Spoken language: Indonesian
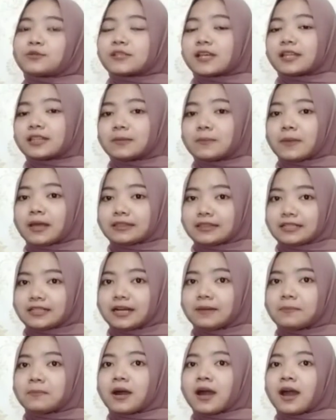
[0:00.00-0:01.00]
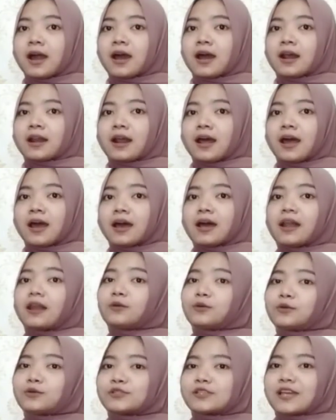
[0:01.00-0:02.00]
cm mengarah
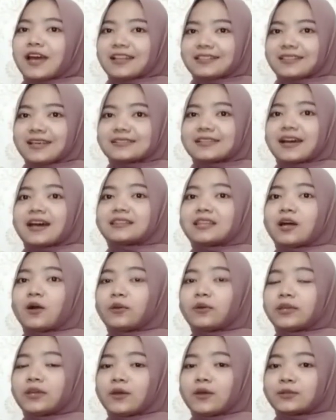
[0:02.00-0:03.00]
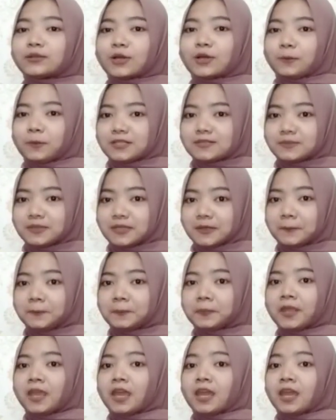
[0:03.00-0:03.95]
lurus ke atas atau geotropisme.